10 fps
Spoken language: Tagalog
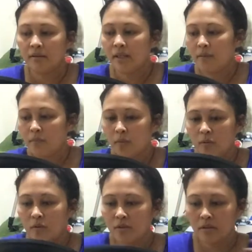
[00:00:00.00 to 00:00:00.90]

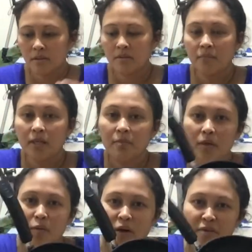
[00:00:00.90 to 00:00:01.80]
Tapos, parang
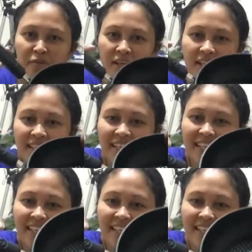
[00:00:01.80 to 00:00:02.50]
may wifi.